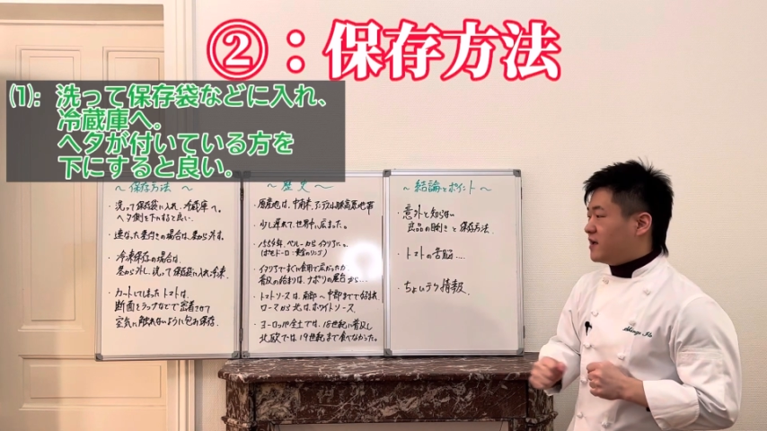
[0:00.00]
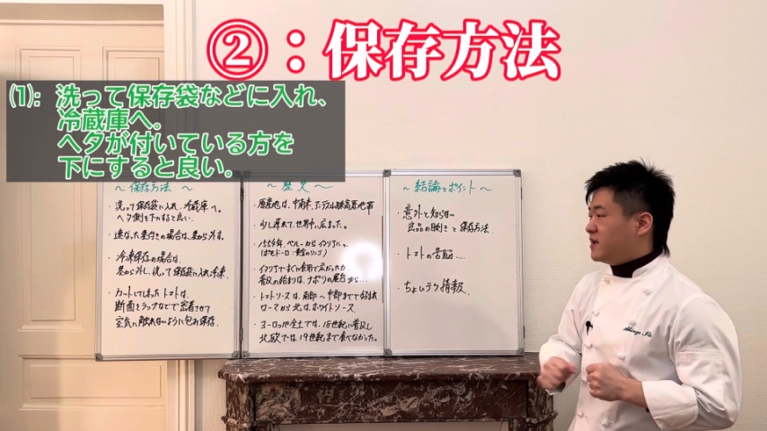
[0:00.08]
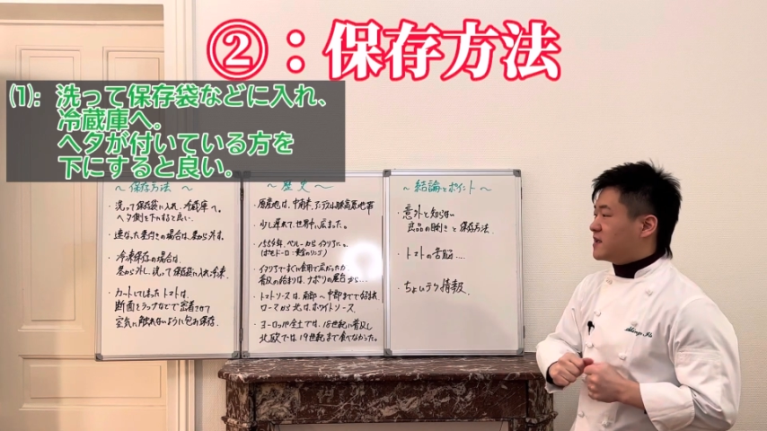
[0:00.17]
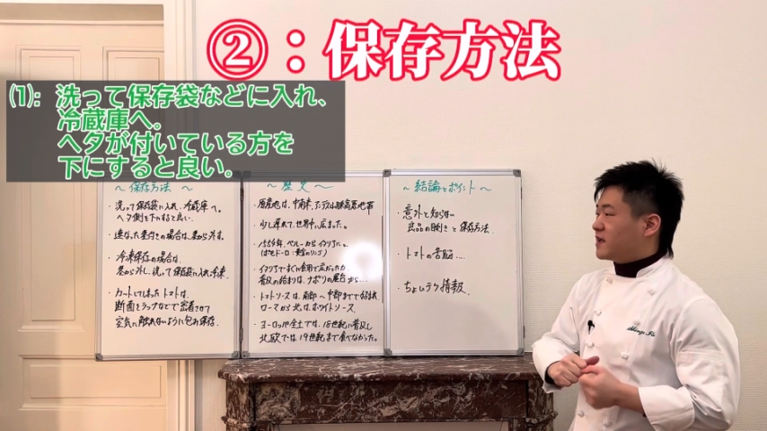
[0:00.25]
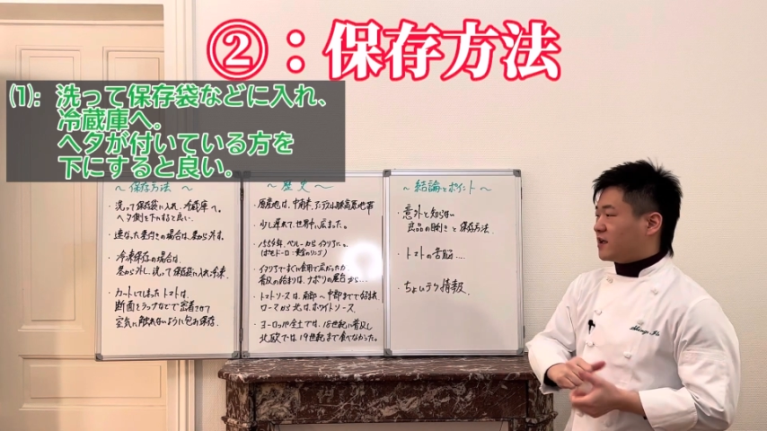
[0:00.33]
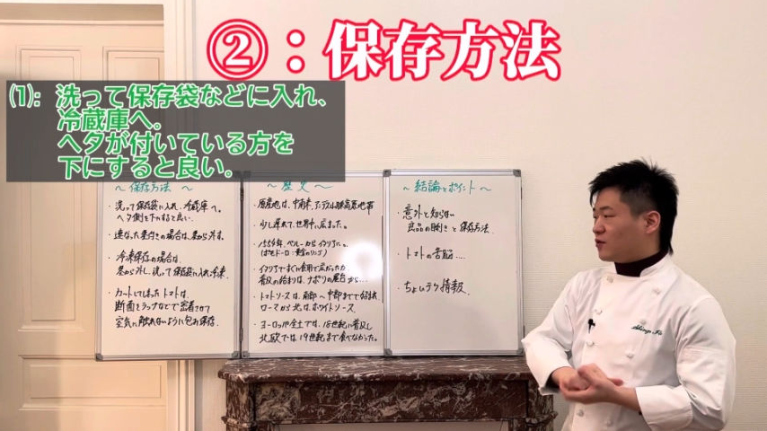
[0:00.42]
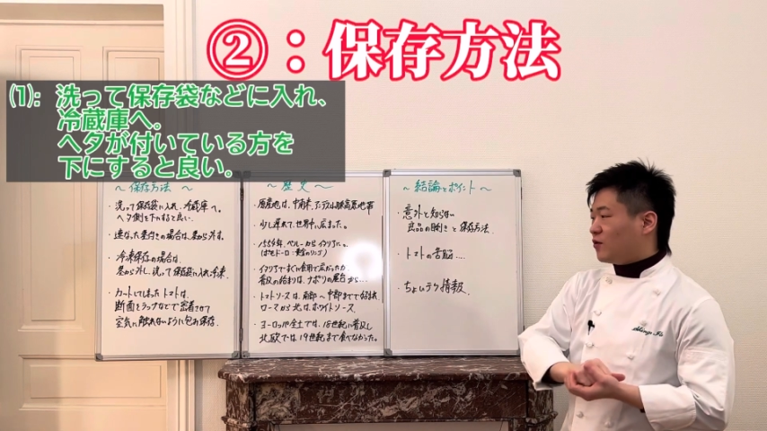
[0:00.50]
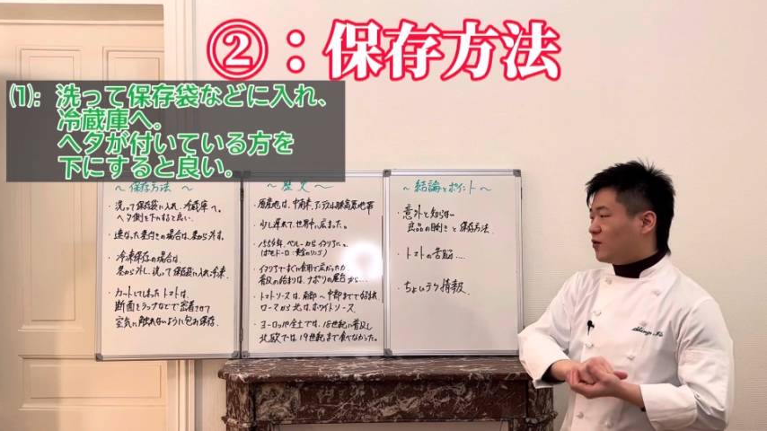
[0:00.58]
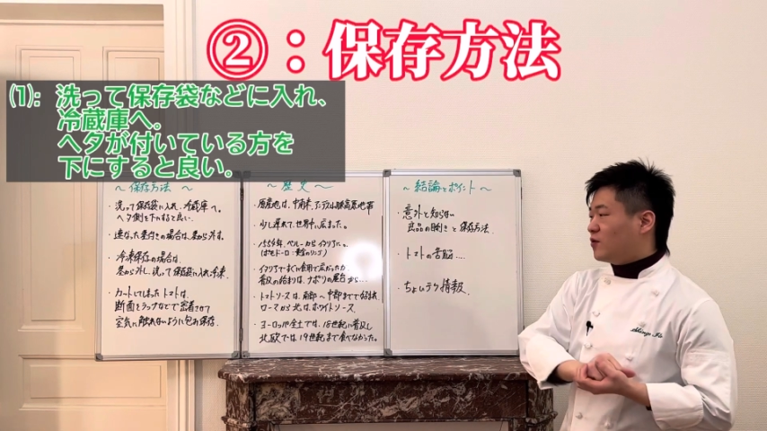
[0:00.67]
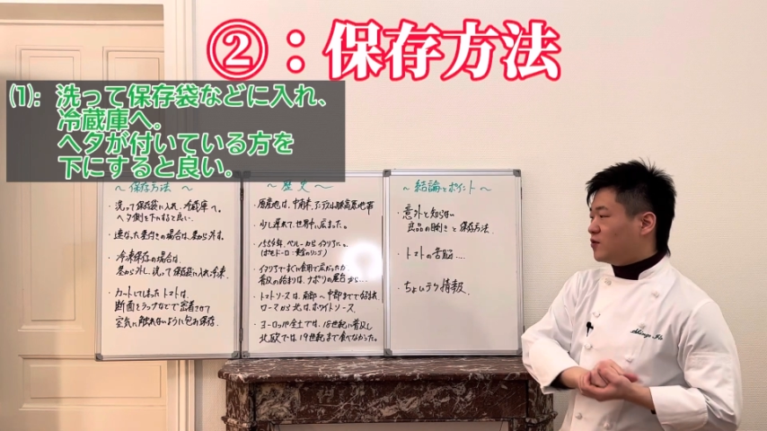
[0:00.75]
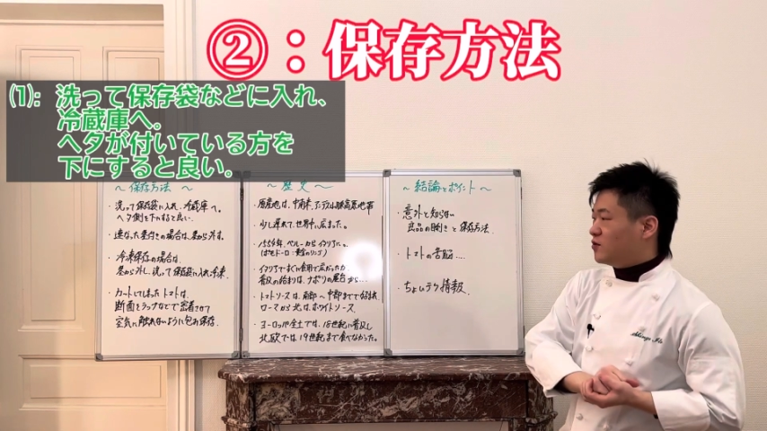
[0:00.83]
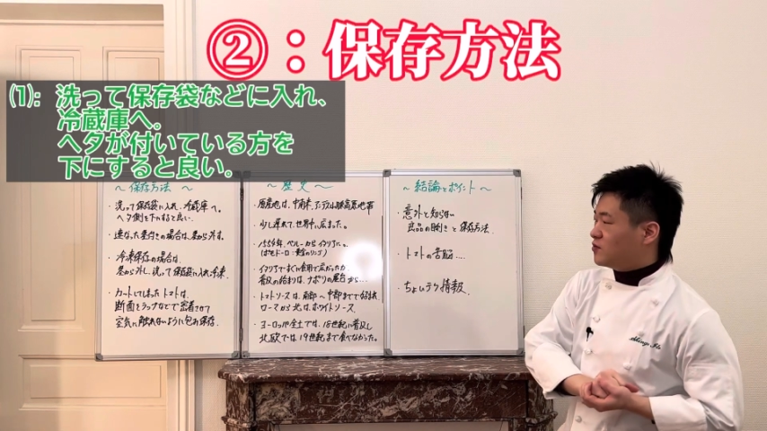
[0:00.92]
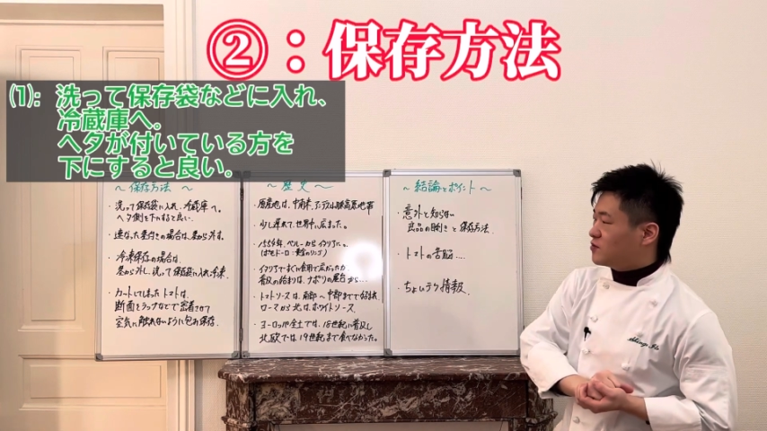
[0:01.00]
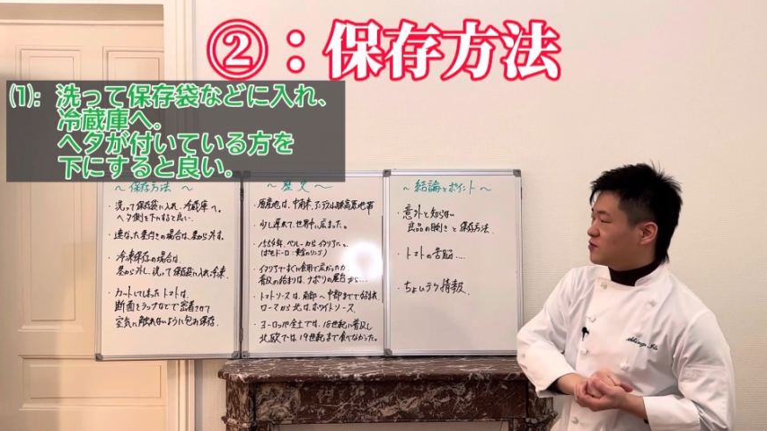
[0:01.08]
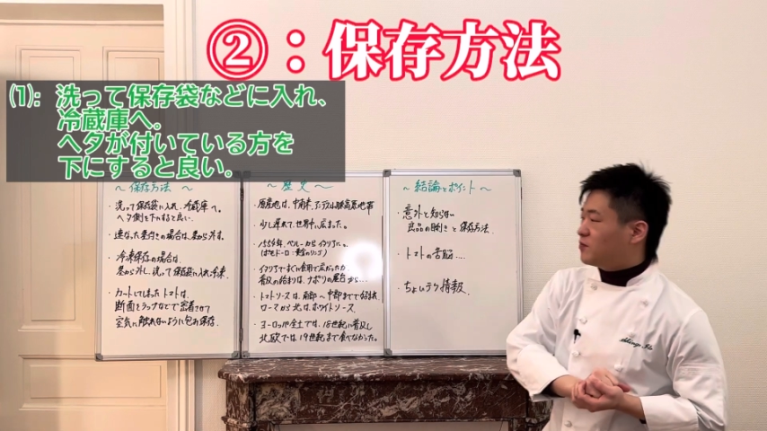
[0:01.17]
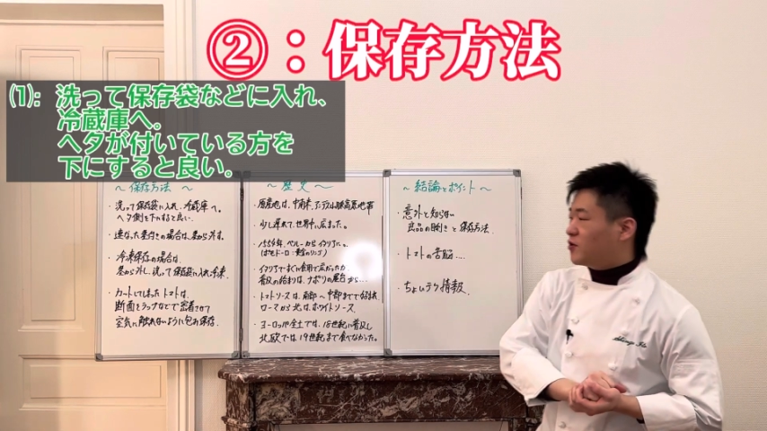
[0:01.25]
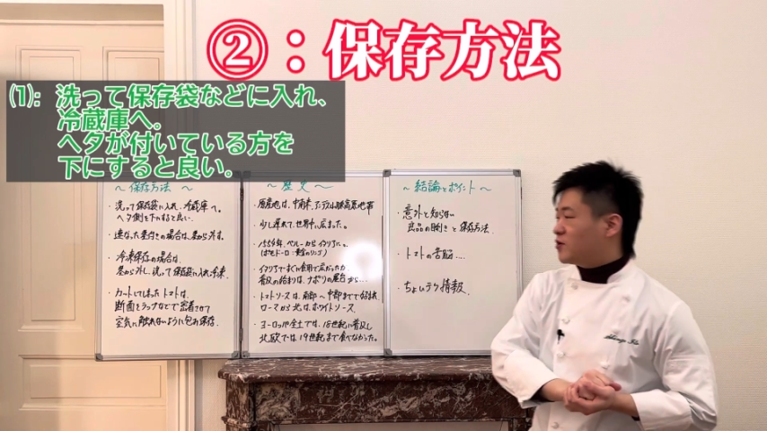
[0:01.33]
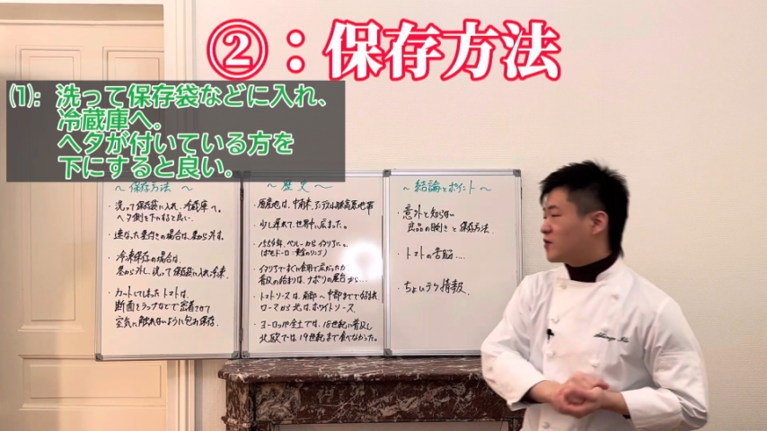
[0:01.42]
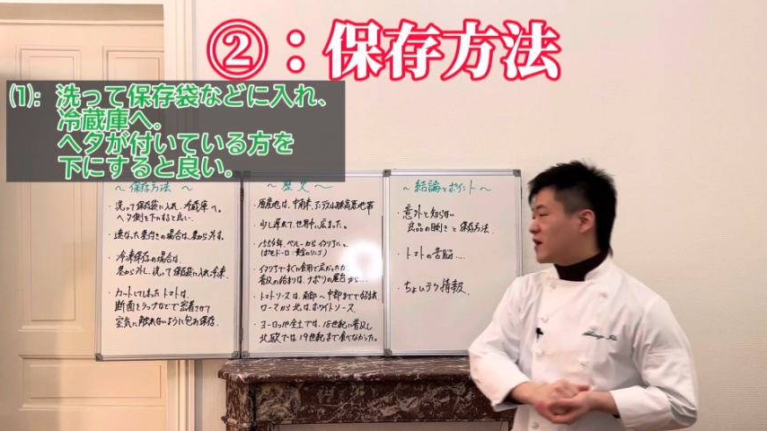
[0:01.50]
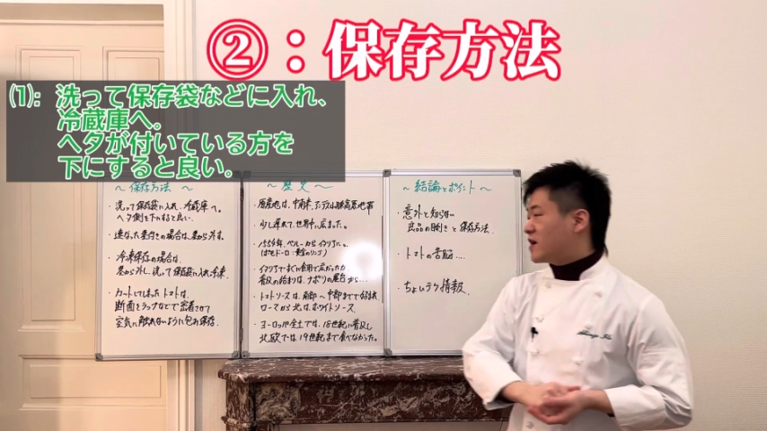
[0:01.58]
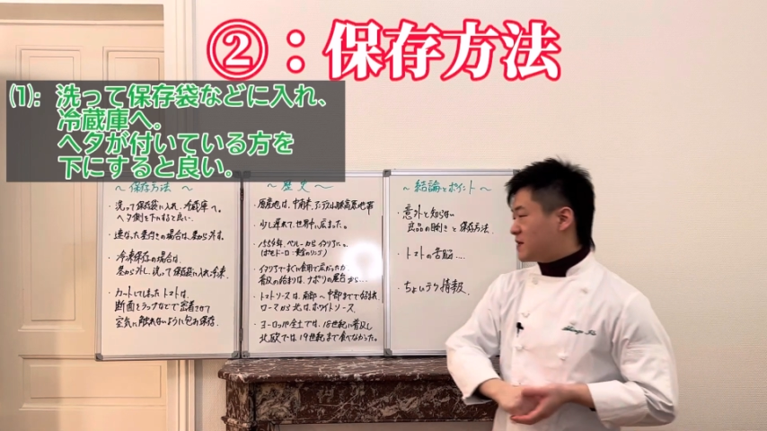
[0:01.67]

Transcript: いいかなというポイントが